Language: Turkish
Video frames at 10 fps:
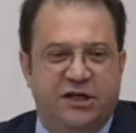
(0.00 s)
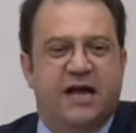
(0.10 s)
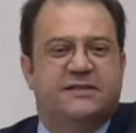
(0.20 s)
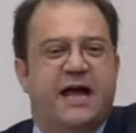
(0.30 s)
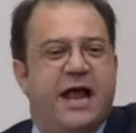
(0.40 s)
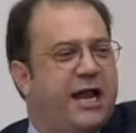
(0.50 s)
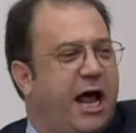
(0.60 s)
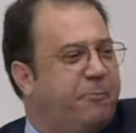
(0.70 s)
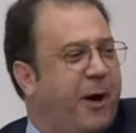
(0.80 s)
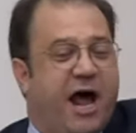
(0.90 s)
Ya sen
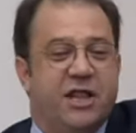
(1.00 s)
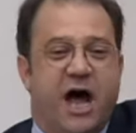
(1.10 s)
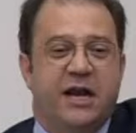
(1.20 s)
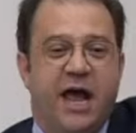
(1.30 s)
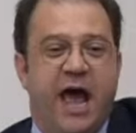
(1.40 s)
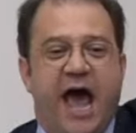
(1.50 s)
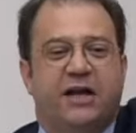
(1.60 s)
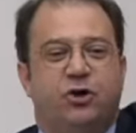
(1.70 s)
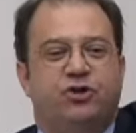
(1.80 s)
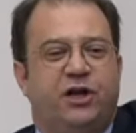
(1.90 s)
helal parandan
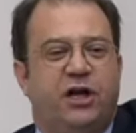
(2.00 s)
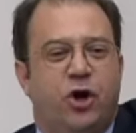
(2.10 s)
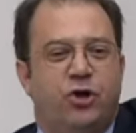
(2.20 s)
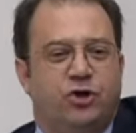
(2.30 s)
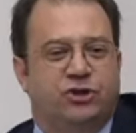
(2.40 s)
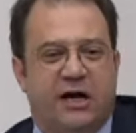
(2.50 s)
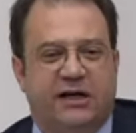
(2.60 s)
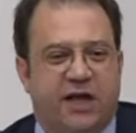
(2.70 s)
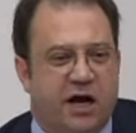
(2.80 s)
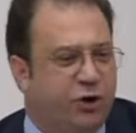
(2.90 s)
her gün trilyonluk
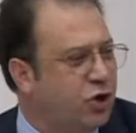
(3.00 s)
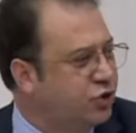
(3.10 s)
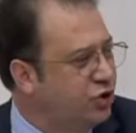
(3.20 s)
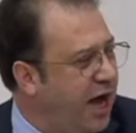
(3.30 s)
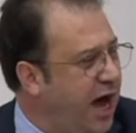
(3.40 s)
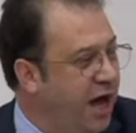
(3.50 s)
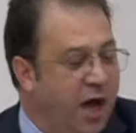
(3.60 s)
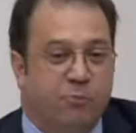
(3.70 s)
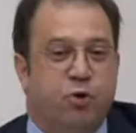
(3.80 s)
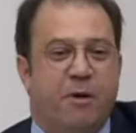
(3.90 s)
takı takıyorsun da
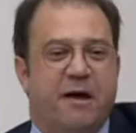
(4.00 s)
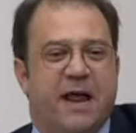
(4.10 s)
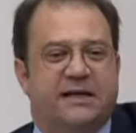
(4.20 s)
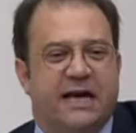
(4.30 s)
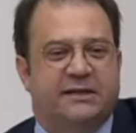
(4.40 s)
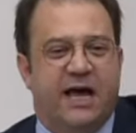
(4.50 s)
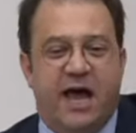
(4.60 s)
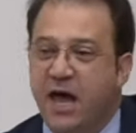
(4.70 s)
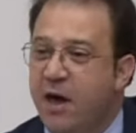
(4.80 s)
bu memlekete,